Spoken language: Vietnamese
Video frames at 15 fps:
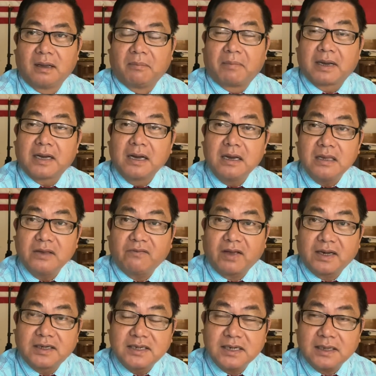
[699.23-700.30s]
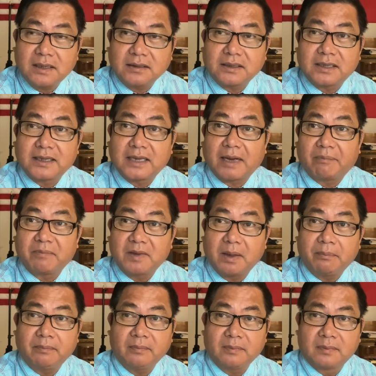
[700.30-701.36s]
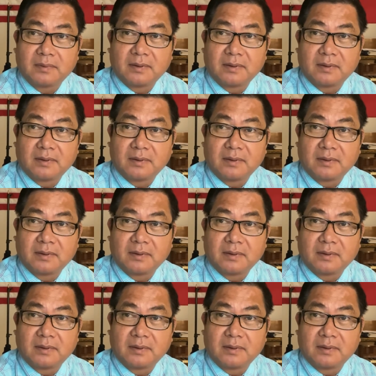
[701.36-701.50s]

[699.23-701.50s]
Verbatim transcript: mà cứ như vậy riết thì gặm nhấm